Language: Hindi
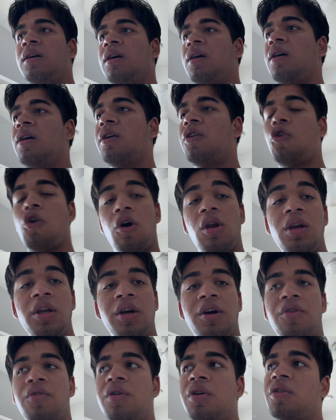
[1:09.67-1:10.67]
अगर कॉल नहीं
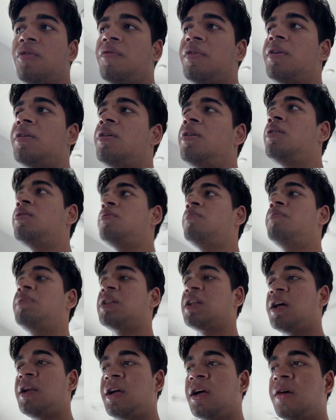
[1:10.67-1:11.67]
करोगे तो फिर
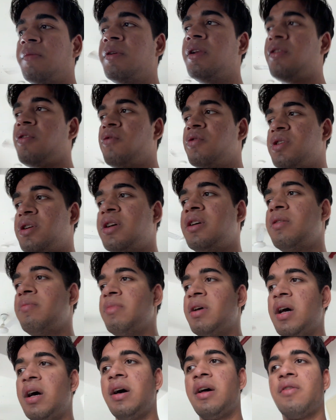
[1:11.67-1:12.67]
बताने का भी नहीं सोचेंगे कि
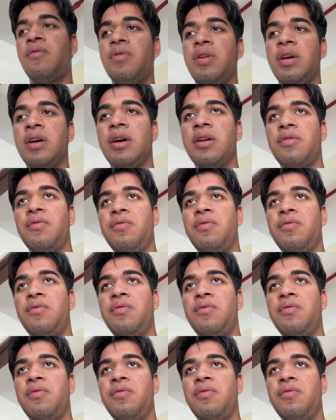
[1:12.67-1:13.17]
मैं आ रहा हूँ नहीं आ रहा